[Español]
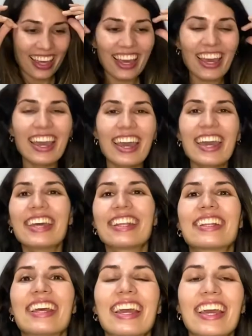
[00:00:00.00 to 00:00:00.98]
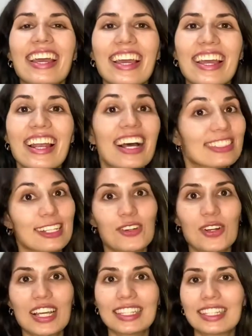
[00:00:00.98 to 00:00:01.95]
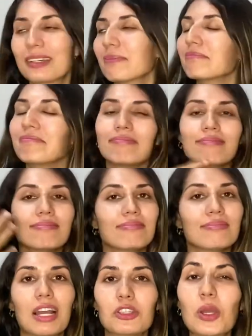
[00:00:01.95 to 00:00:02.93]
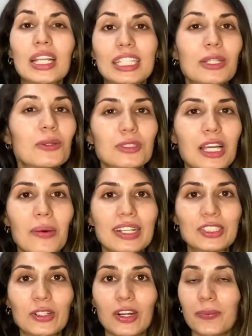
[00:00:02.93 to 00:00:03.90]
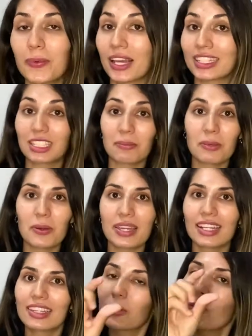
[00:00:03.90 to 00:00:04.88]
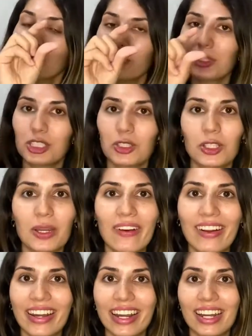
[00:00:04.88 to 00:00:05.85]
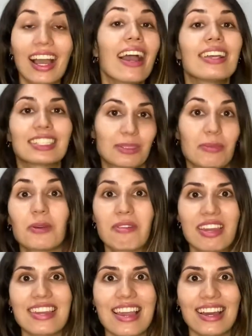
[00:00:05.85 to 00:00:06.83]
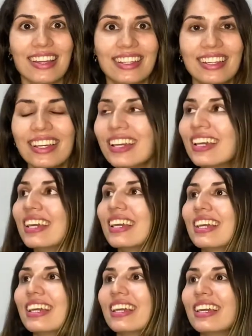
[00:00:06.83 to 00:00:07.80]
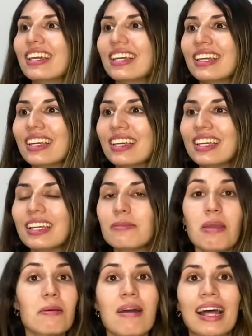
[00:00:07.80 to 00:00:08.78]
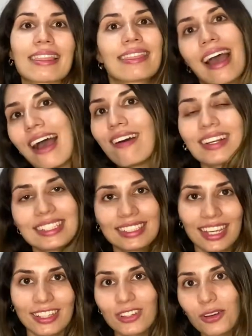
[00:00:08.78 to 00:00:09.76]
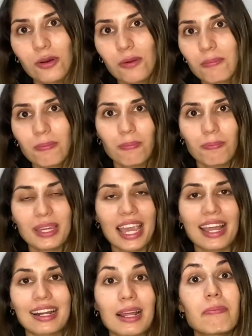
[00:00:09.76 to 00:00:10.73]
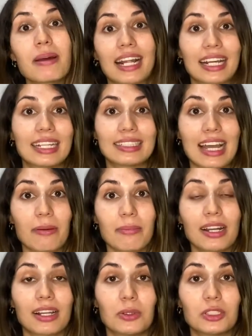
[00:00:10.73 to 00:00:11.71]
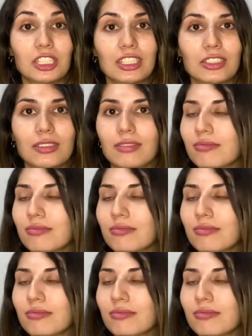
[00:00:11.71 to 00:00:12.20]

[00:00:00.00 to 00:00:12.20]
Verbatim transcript: Este, la celulitis, yo antes no usaba chores porque se me veía, tengo un cauchito debajo de la nalga y se me veía. Y me mataba haciendo piernas para quitarme el cauchito.